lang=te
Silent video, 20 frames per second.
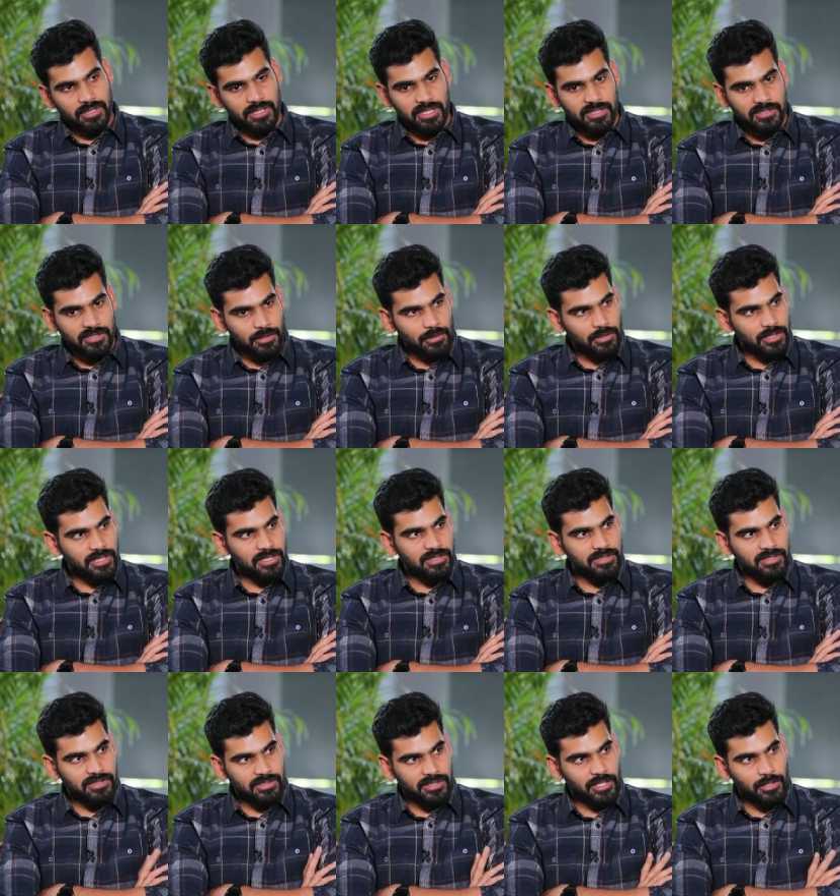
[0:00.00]
టీజర్లో రిలీజ్
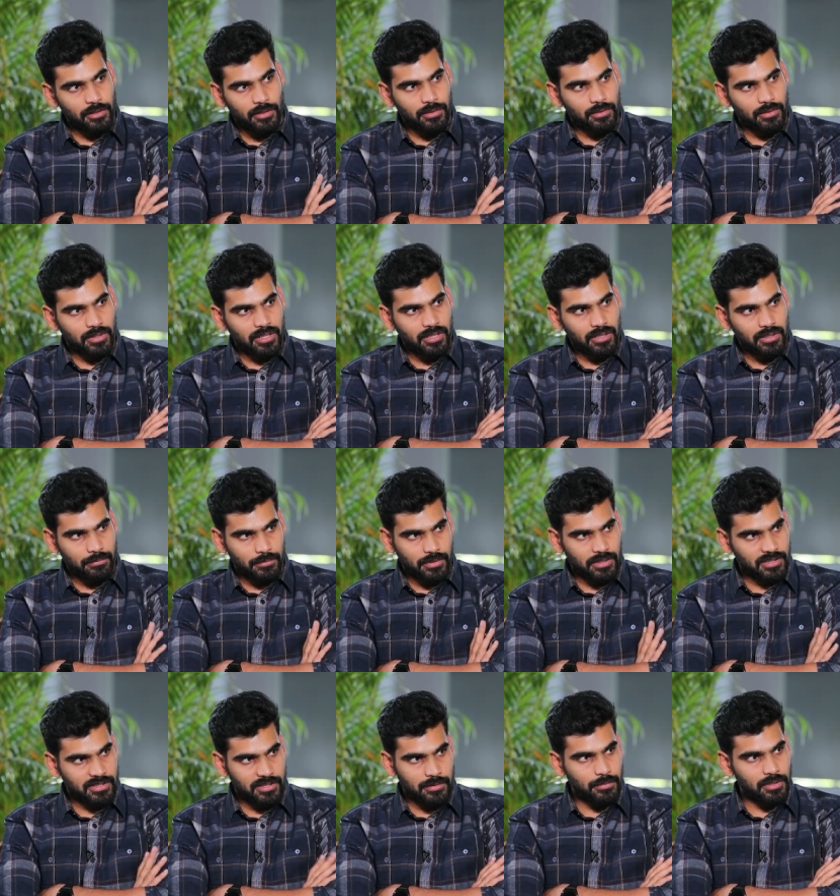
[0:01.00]
చేసిన డైలాగ్ కూడా
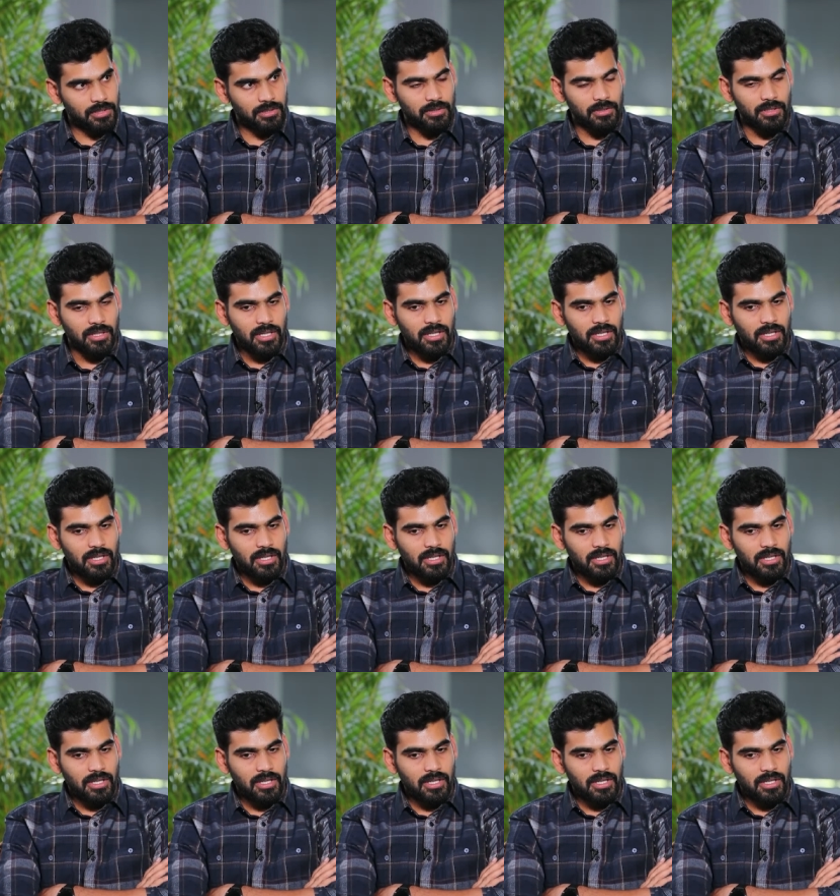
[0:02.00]
మనకి సినిమాలో